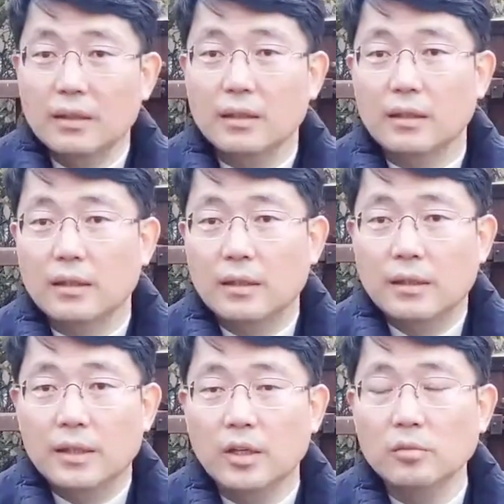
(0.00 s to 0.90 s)
예,
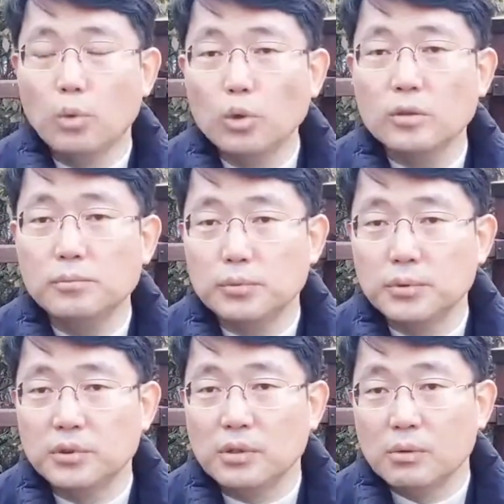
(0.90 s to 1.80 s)
이런 모든
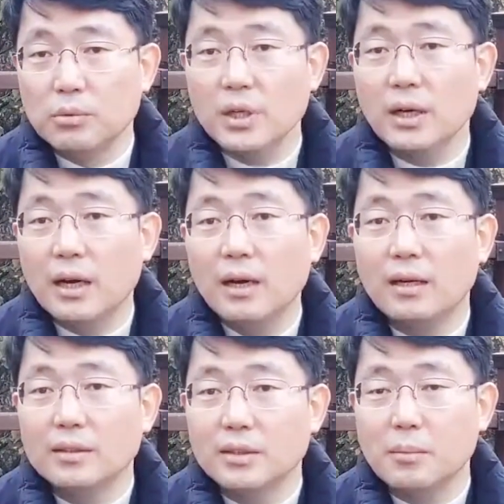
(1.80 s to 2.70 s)
부분들
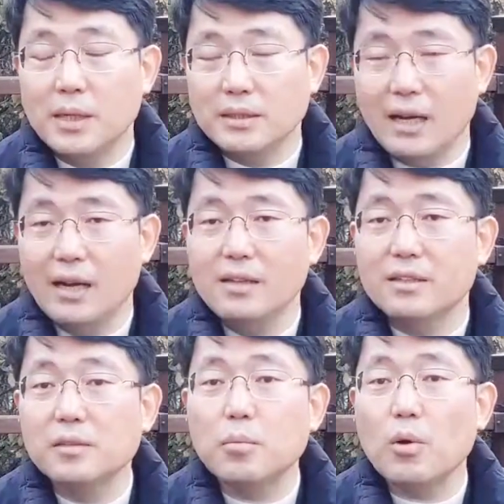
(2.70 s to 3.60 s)
우리가 정말 잘
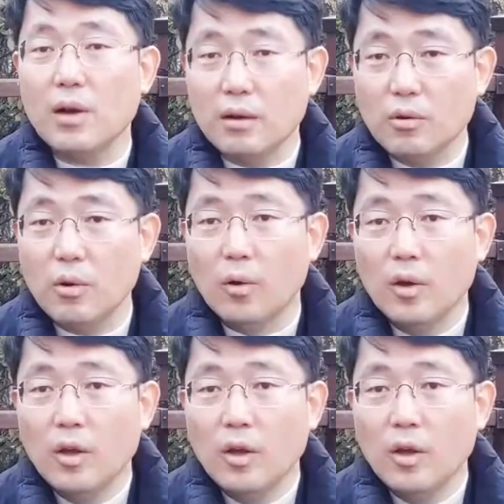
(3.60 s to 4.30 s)
극복하고